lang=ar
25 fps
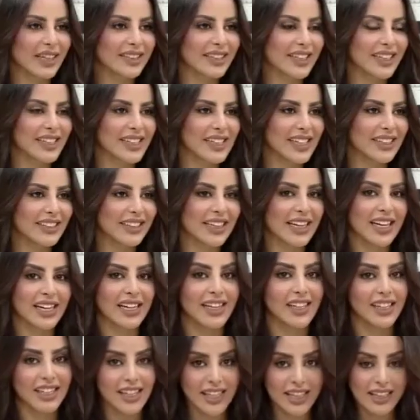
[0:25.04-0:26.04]
تقنيه
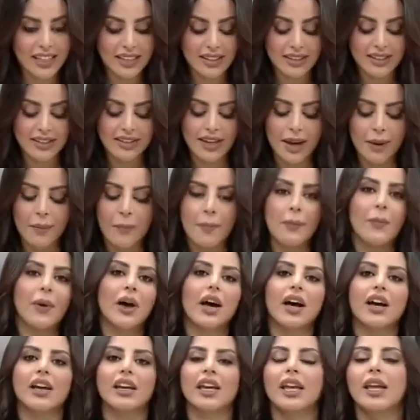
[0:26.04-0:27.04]
الاي سم
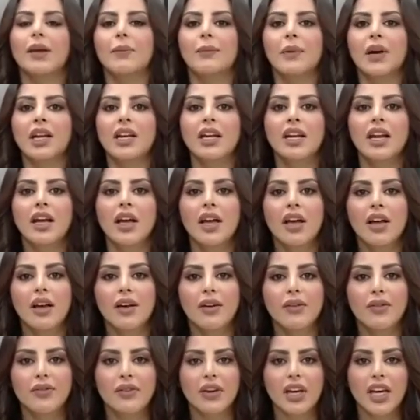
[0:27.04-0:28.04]
قريبا
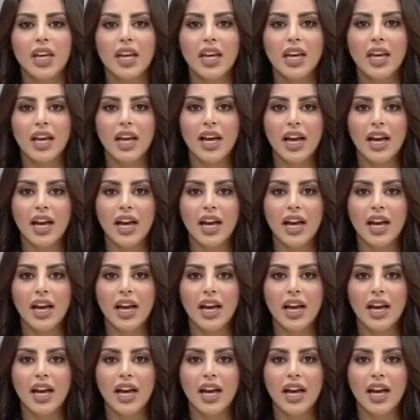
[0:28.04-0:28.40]
في